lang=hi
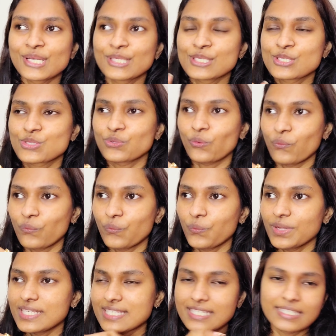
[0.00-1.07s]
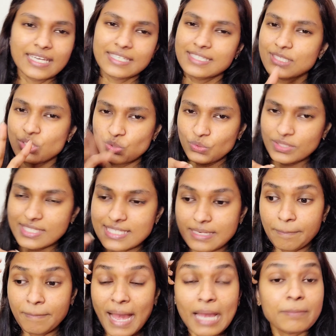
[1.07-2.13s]
सो इसीलिए आई जस्ट टुक अ
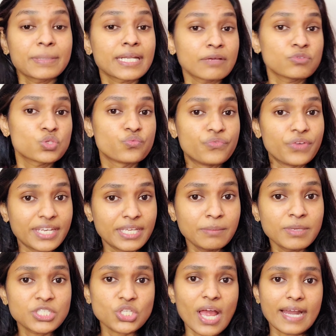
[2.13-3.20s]
स्टेप बैक बट आई वॉज़ वेरी मच